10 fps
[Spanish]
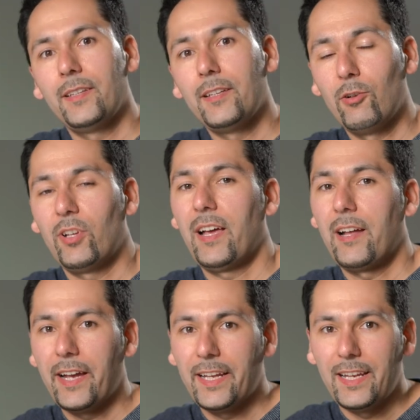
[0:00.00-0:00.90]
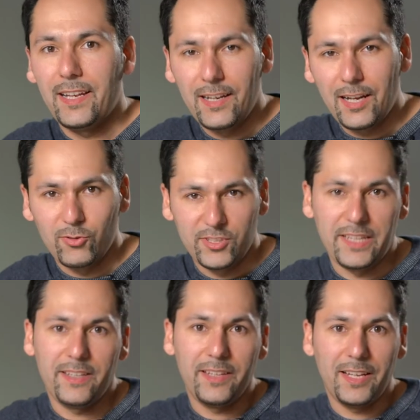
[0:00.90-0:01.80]
lo que hará que la
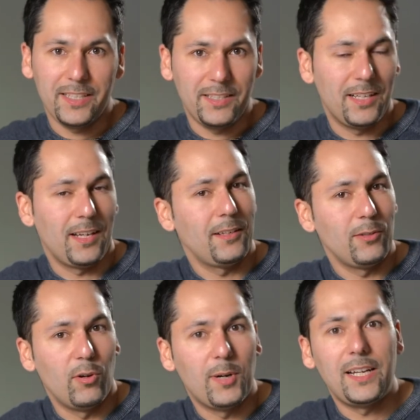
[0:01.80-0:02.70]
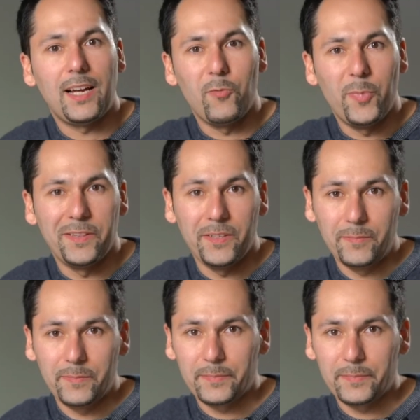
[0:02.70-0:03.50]
constante dieléctrica global aumente,